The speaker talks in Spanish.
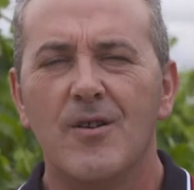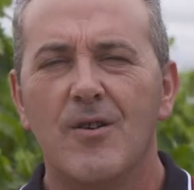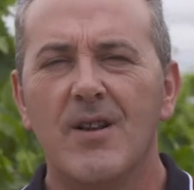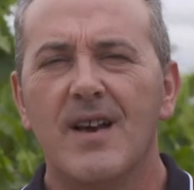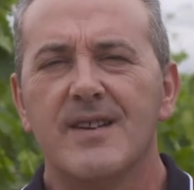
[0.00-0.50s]

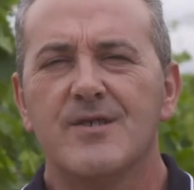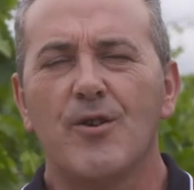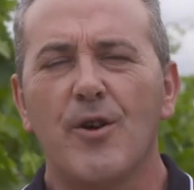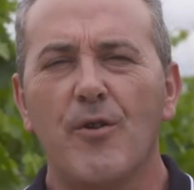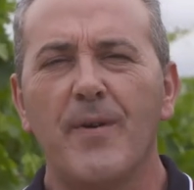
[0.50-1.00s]
Hola,
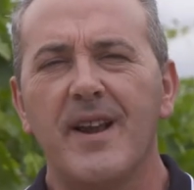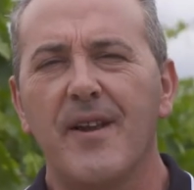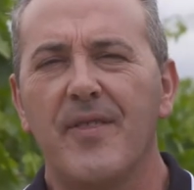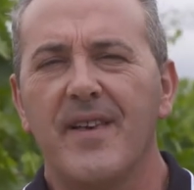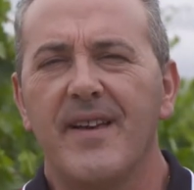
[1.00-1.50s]
soy Rubén
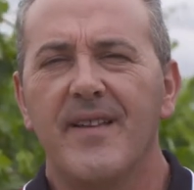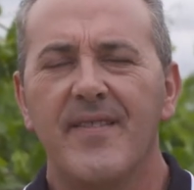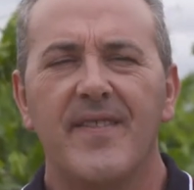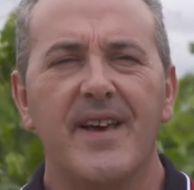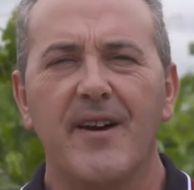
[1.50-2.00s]
Arce,
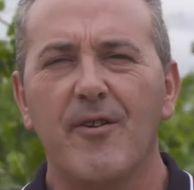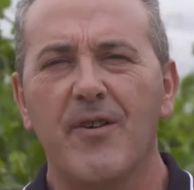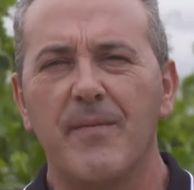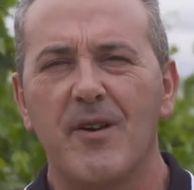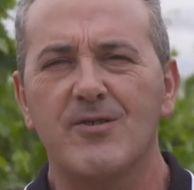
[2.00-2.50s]
de
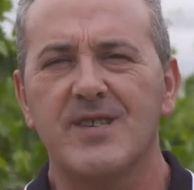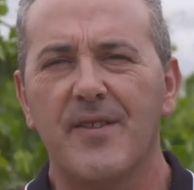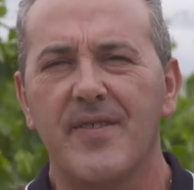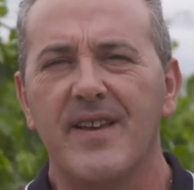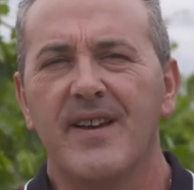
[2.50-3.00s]
Agroquímicos
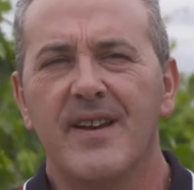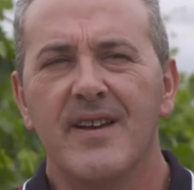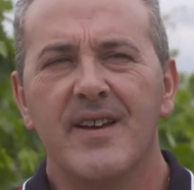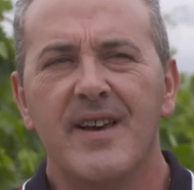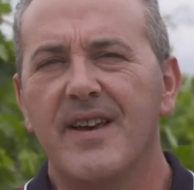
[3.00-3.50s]
Arce,
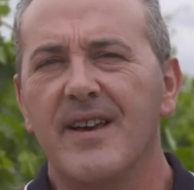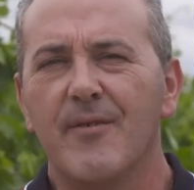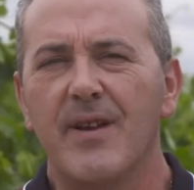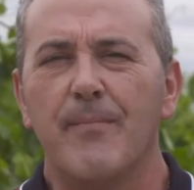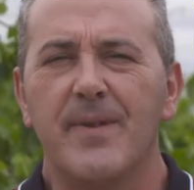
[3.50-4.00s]

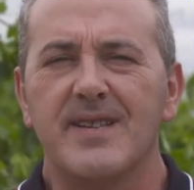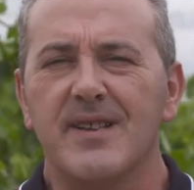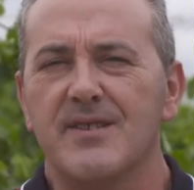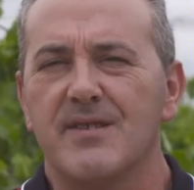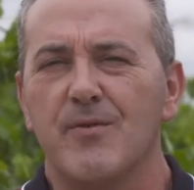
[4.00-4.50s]
eh, una
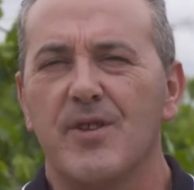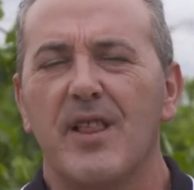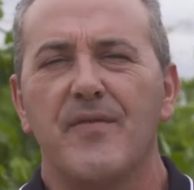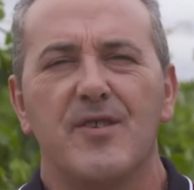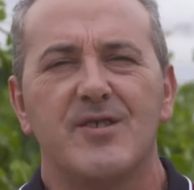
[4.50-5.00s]
empresa
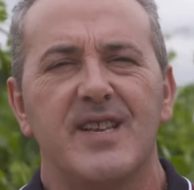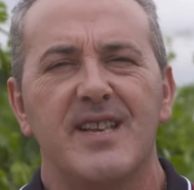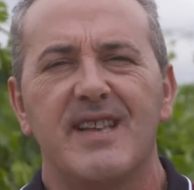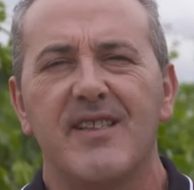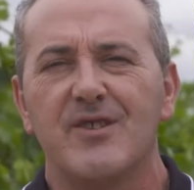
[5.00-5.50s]
distribuidora de
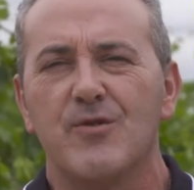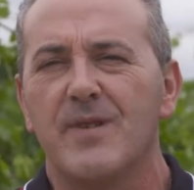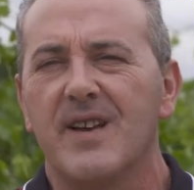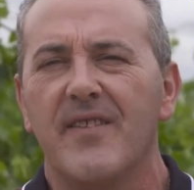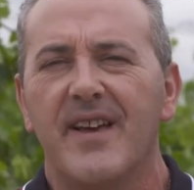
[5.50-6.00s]
fitosanitarias
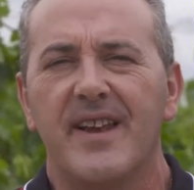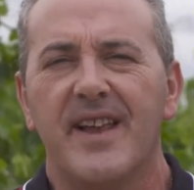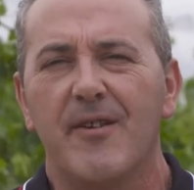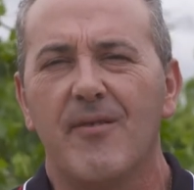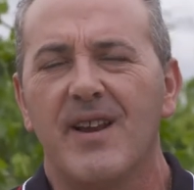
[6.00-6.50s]
ubicada
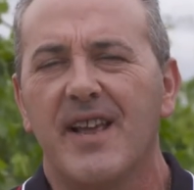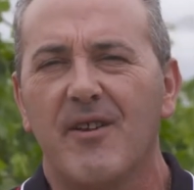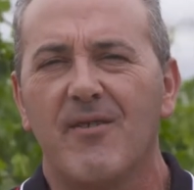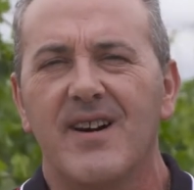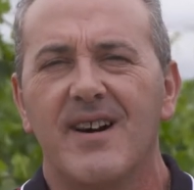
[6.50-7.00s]
en Aro, en La
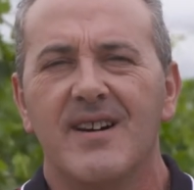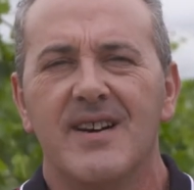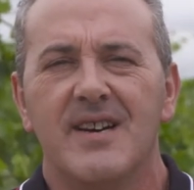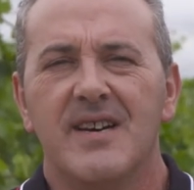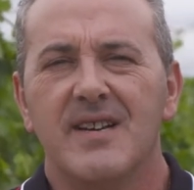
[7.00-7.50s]
Rioja.
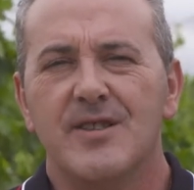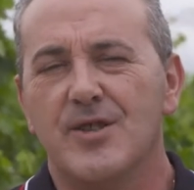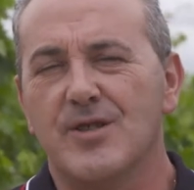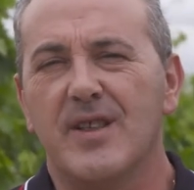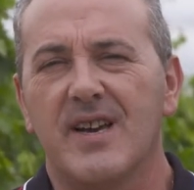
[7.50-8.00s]

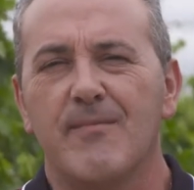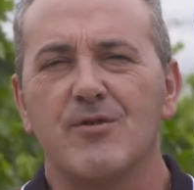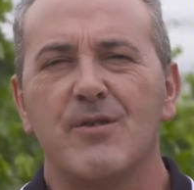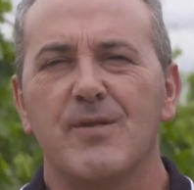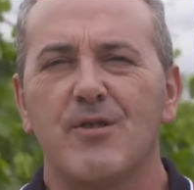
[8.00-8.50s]
Nos
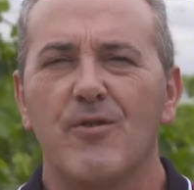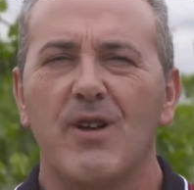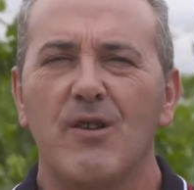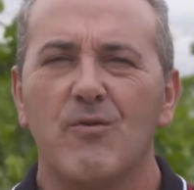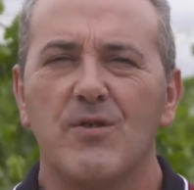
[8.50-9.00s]
dedicamos sobre todo
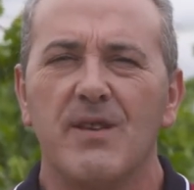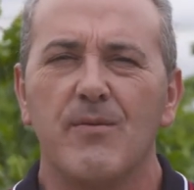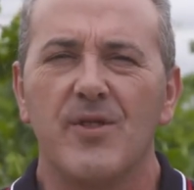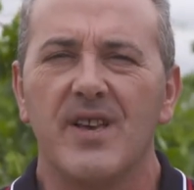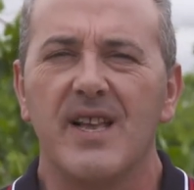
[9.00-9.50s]
al
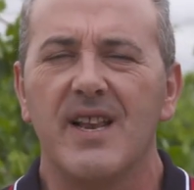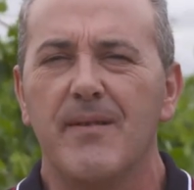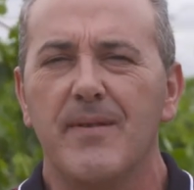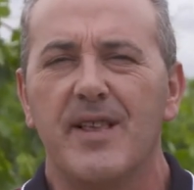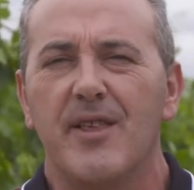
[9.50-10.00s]
cultivo
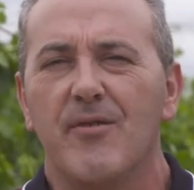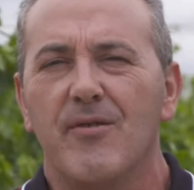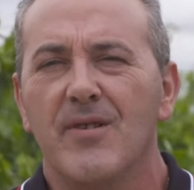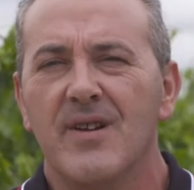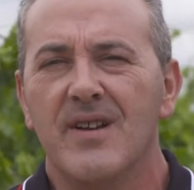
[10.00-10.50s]
del
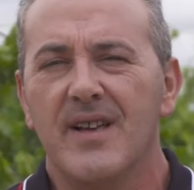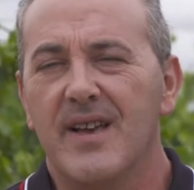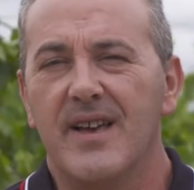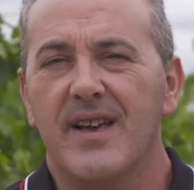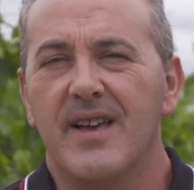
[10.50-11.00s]
viñedo
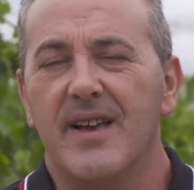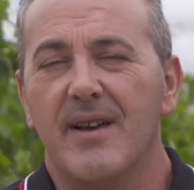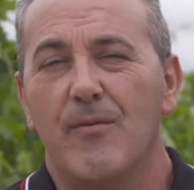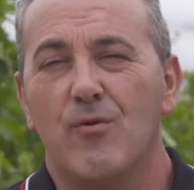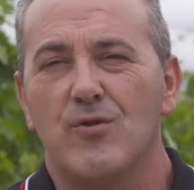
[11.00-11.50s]

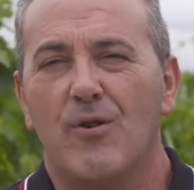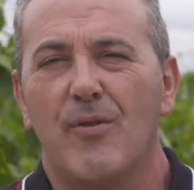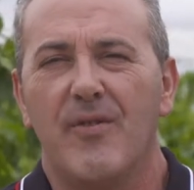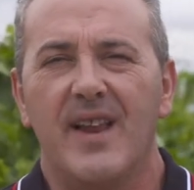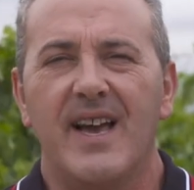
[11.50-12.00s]
eh, junto
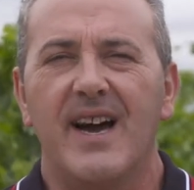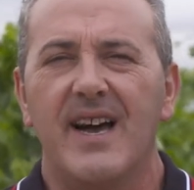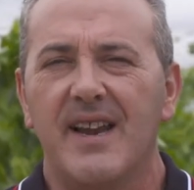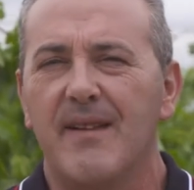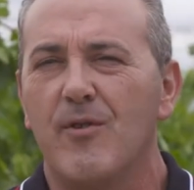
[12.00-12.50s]
con
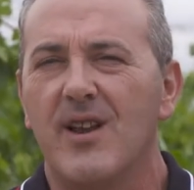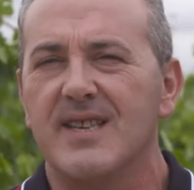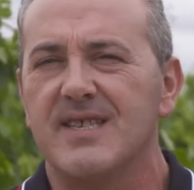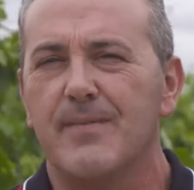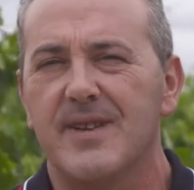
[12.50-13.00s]
cereal,
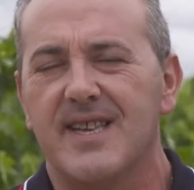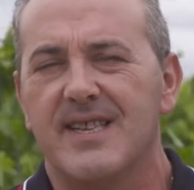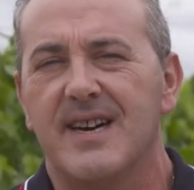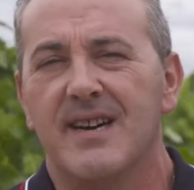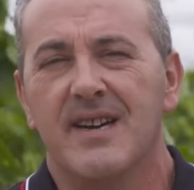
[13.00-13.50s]
remolacha,
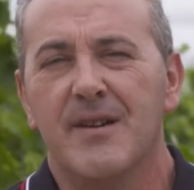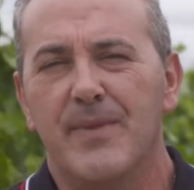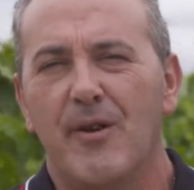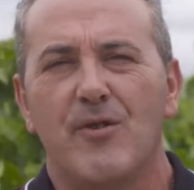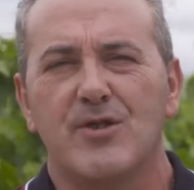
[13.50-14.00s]
patata,
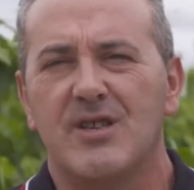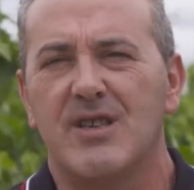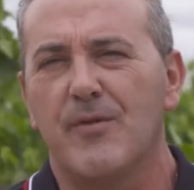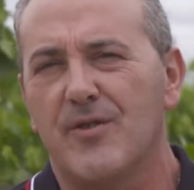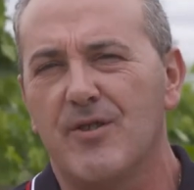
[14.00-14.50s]
pero un
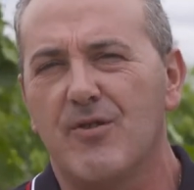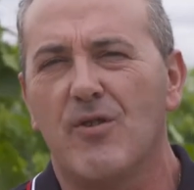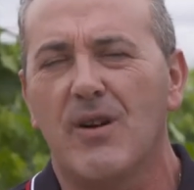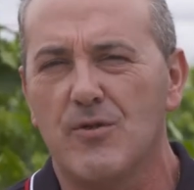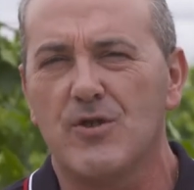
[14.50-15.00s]
80%
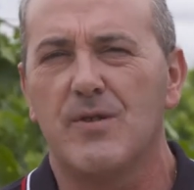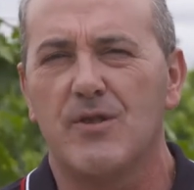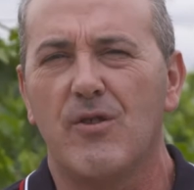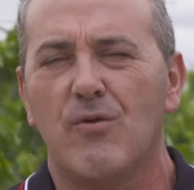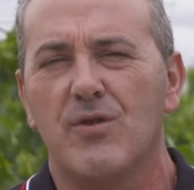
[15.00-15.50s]
tocamos sobre
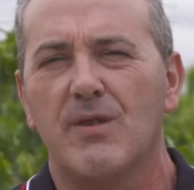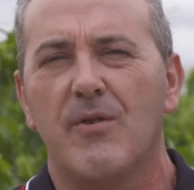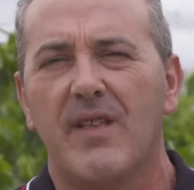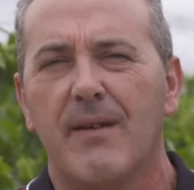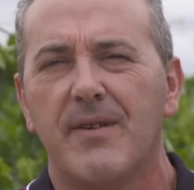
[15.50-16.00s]
todo el
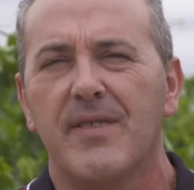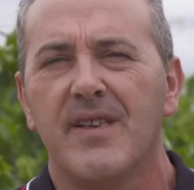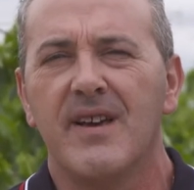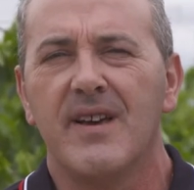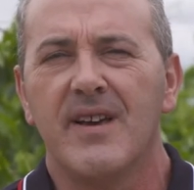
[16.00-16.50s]
cultivo de la vid.
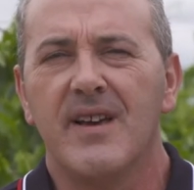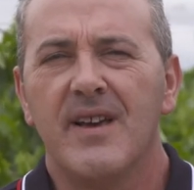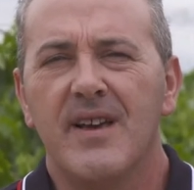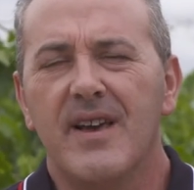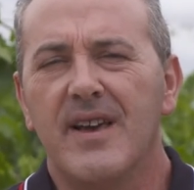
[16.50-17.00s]

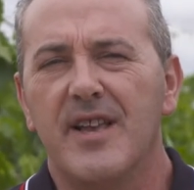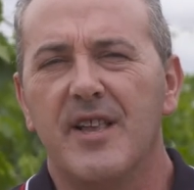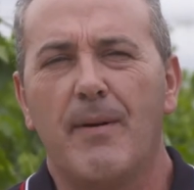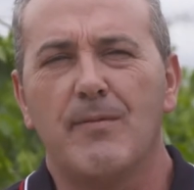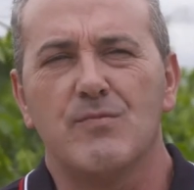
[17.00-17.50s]
Eh,
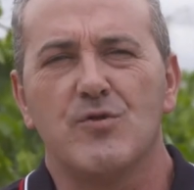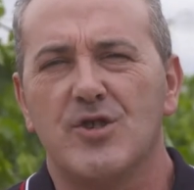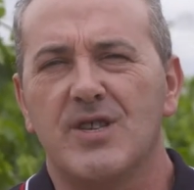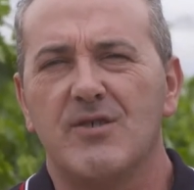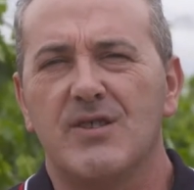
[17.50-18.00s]
llevamos
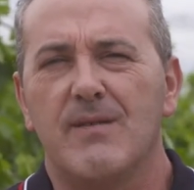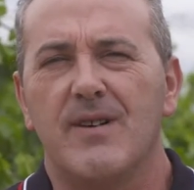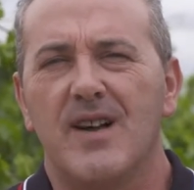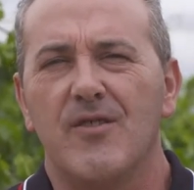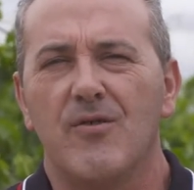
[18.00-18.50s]
muchos años
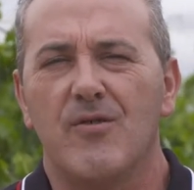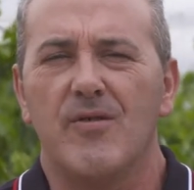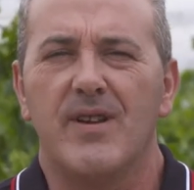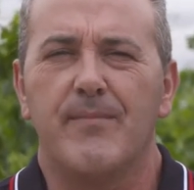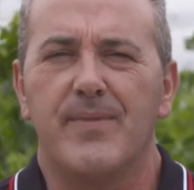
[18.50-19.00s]
trabajando
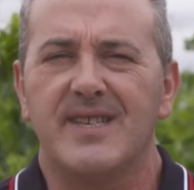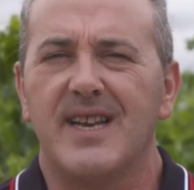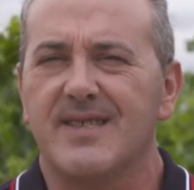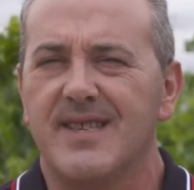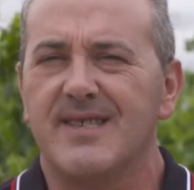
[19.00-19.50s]
con la
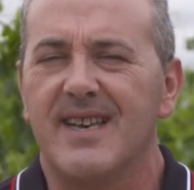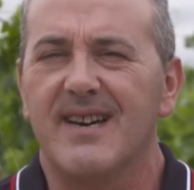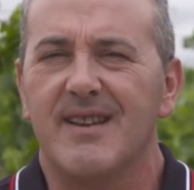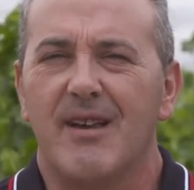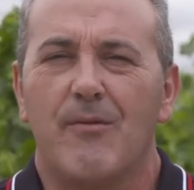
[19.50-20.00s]
empresa
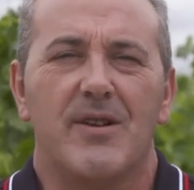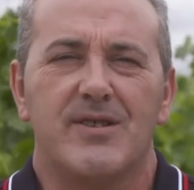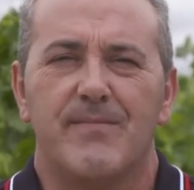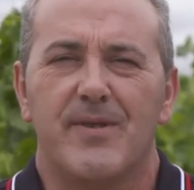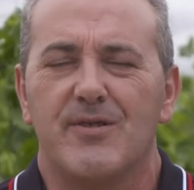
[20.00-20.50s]
Ascenza, la cual
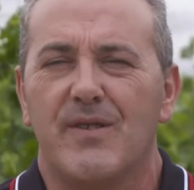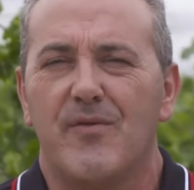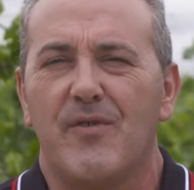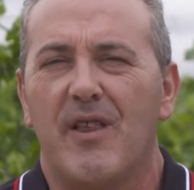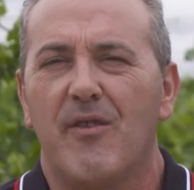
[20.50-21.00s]
siempre nos ha
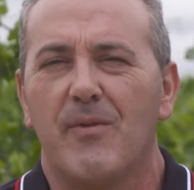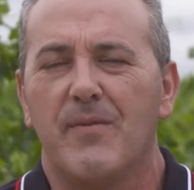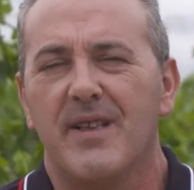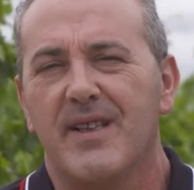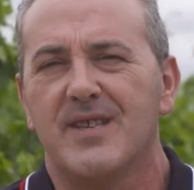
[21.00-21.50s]
funcionado muy
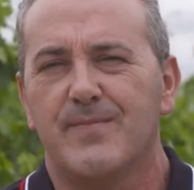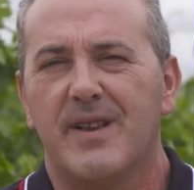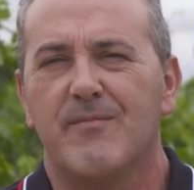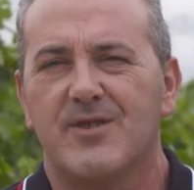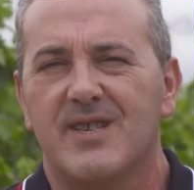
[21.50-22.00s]
bien y
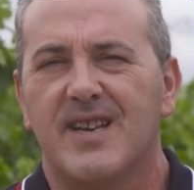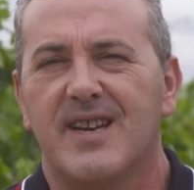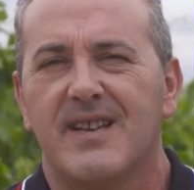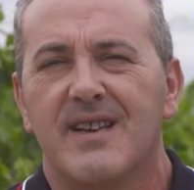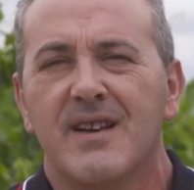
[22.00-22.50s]
esperemos que
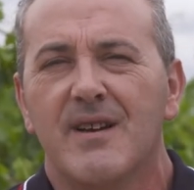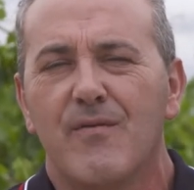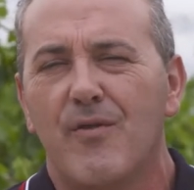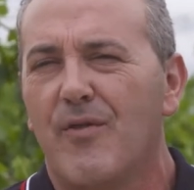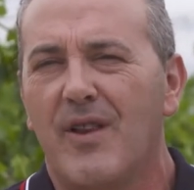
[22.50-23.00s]
siga
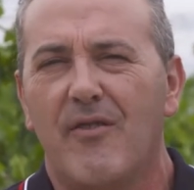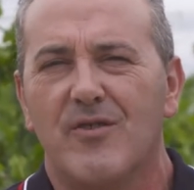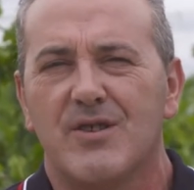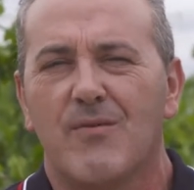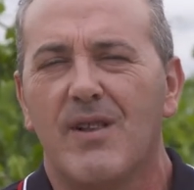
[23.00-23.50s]

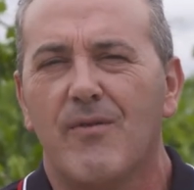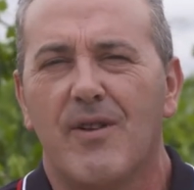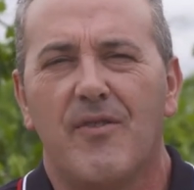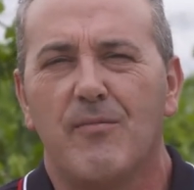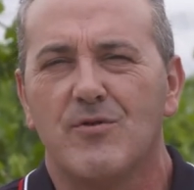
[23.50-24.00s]
funcionándose igual
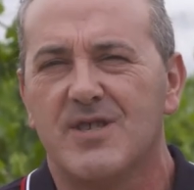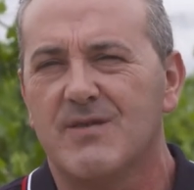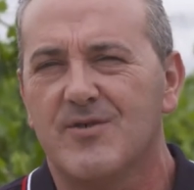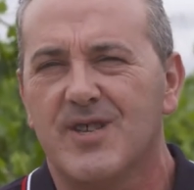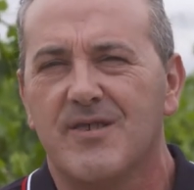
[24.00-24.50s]
durante
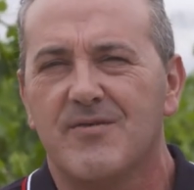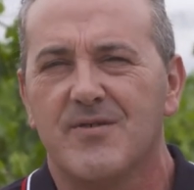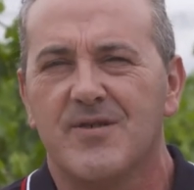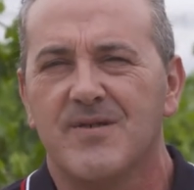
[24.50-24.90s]
muchísimos años.